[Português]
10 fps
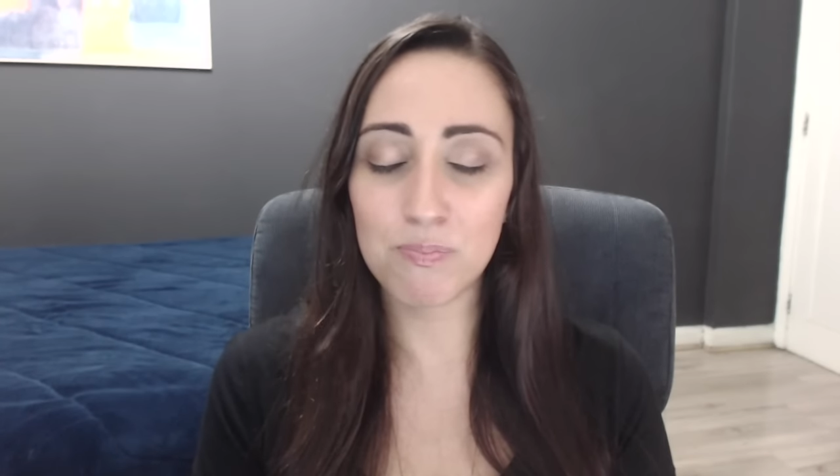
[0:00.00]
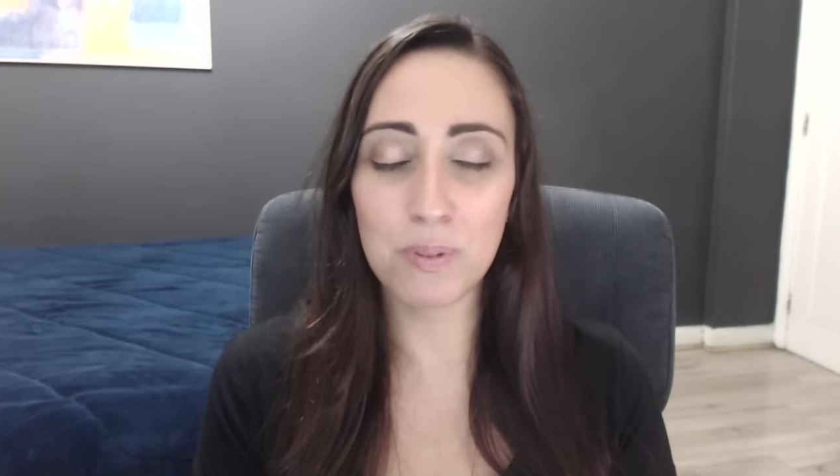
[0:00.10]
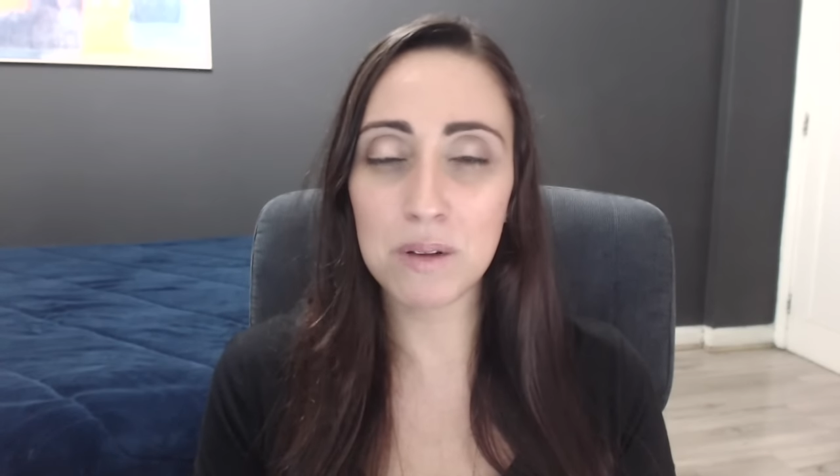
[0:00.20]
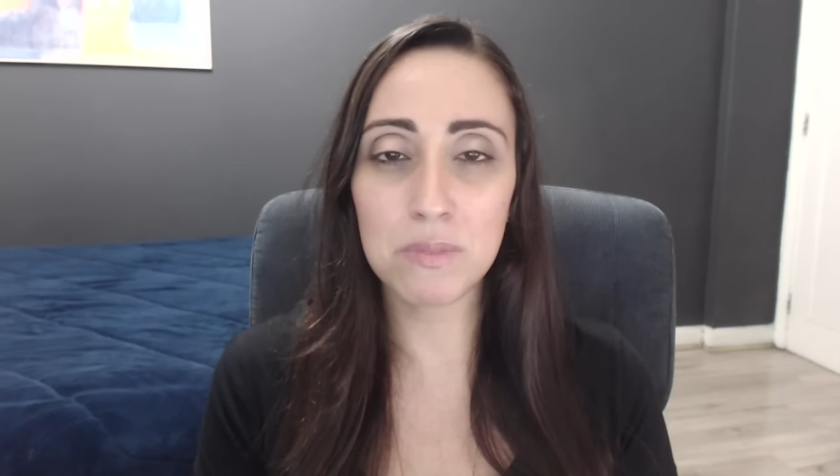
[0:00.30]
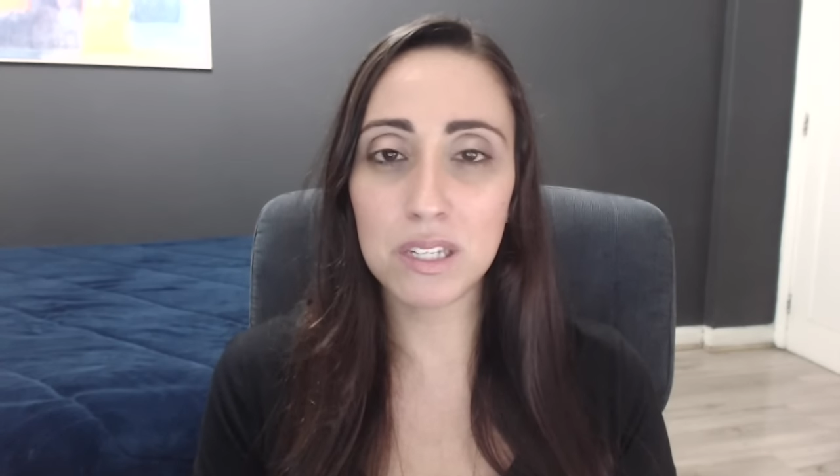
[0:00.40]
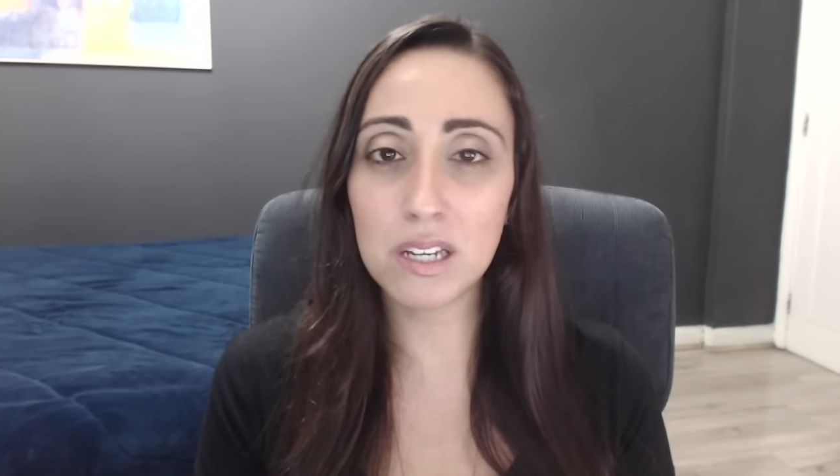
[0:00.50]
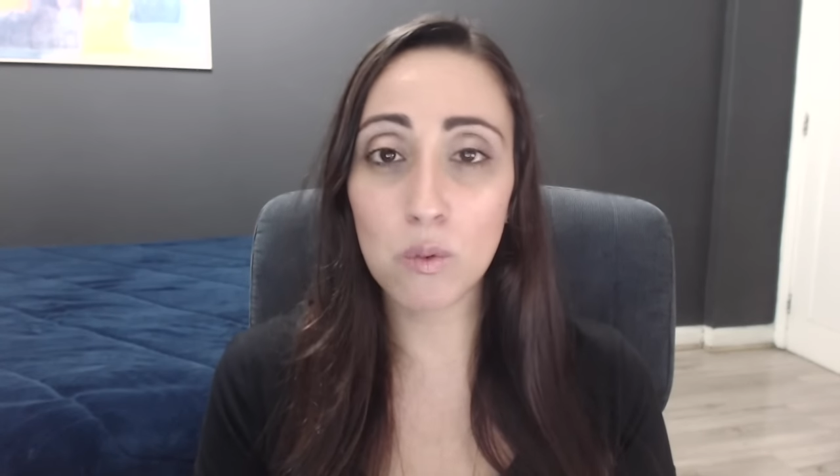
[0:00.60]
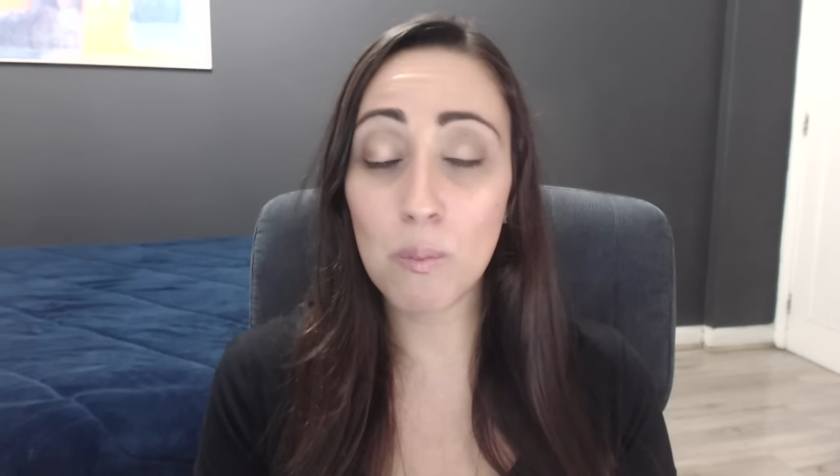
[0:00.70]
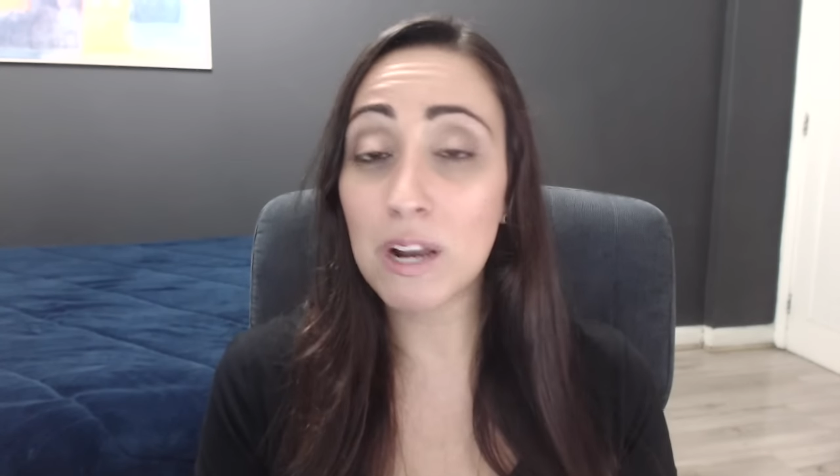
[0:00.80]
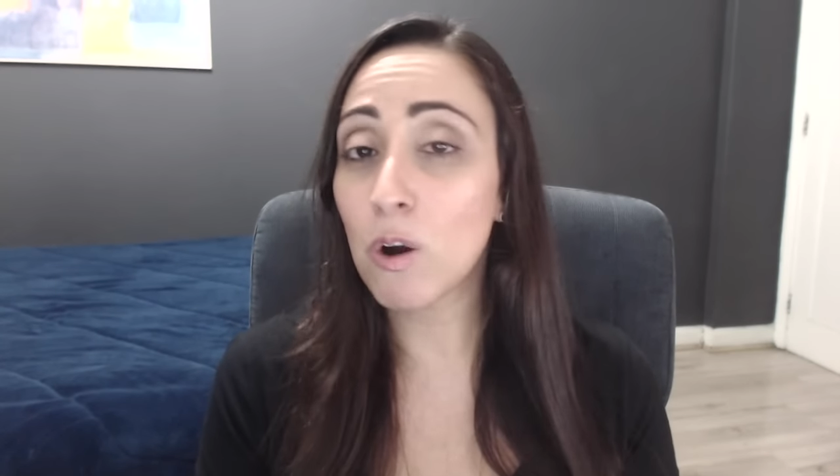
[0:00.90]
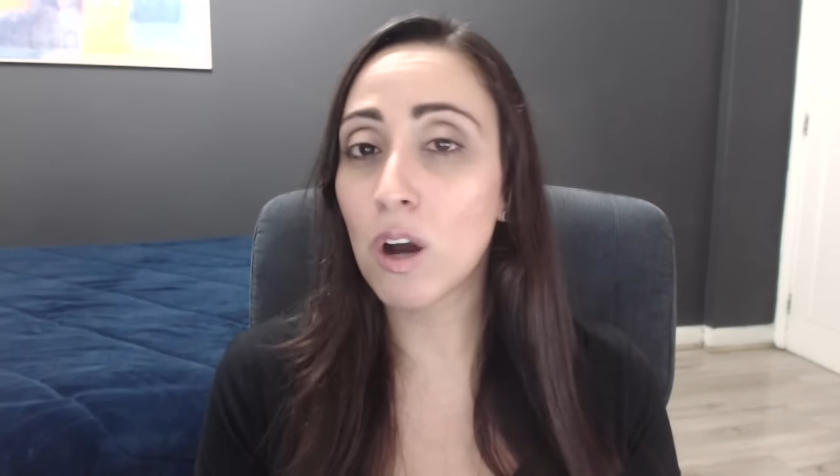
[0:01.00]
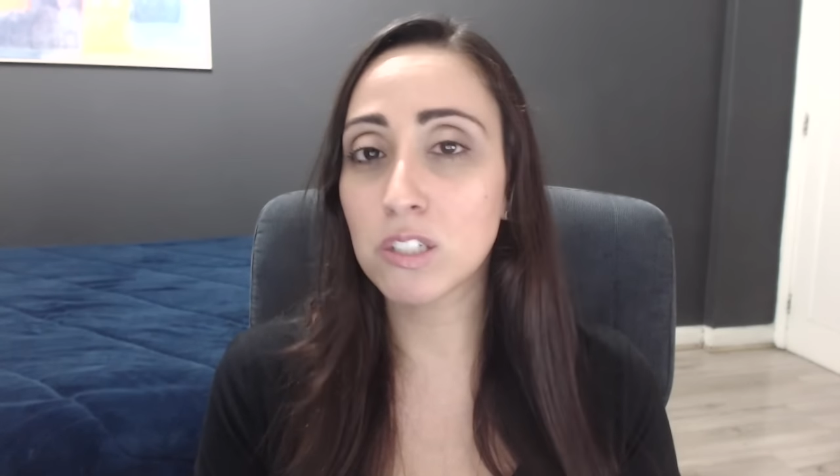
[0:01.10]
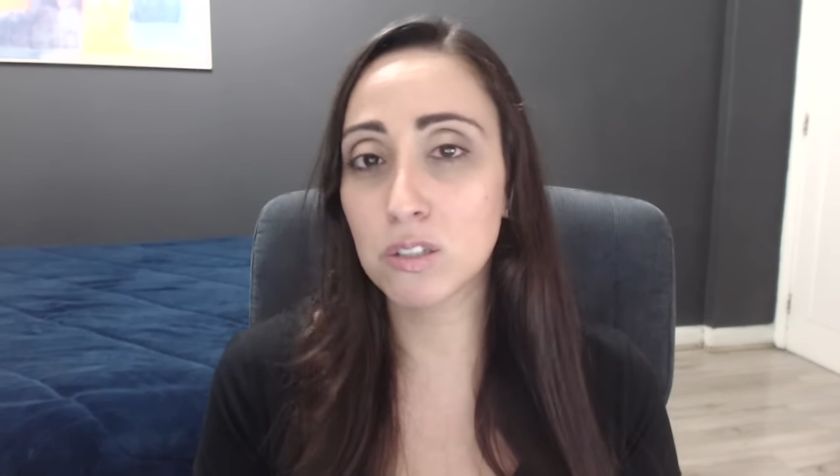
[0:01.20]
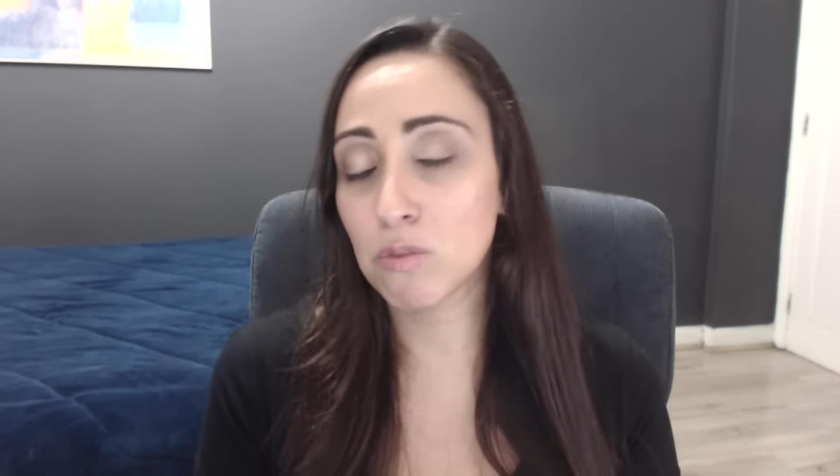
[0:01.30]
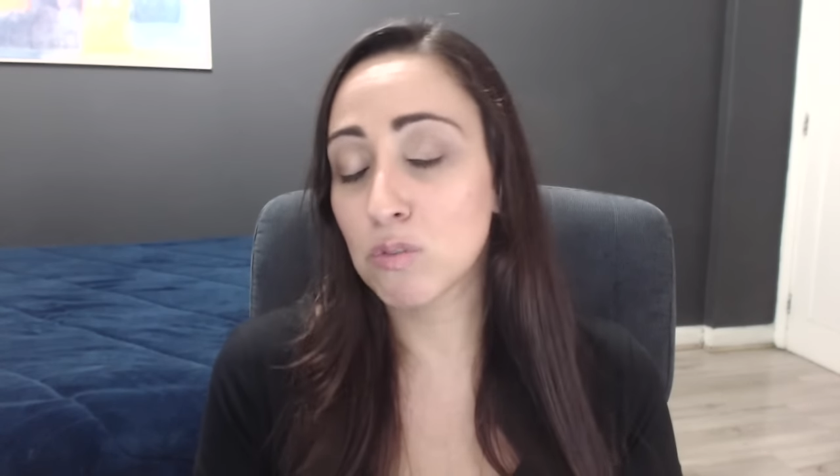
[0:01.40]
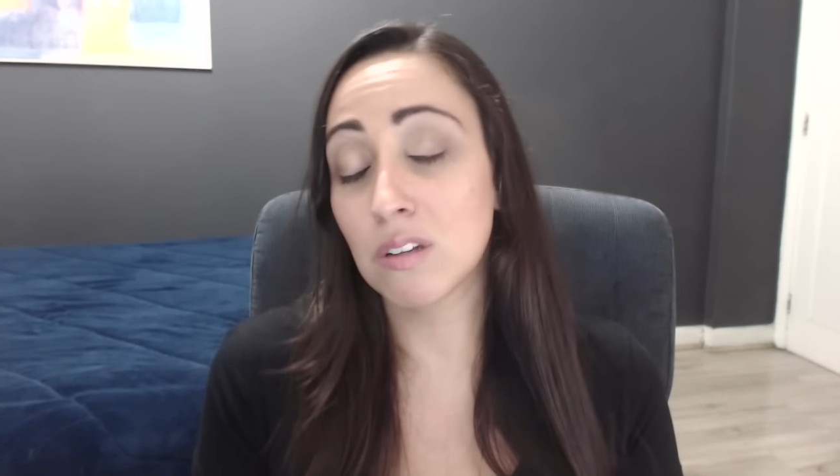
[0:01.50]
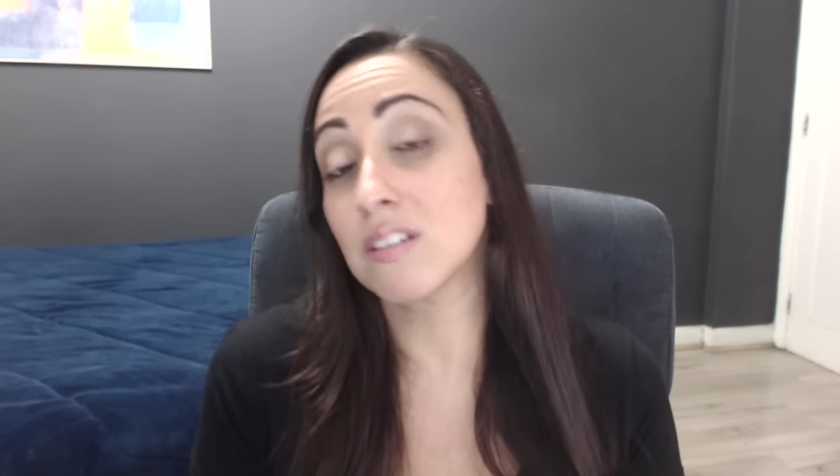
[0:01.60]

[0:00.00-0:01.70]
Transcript: para mim, é o melhor de todos os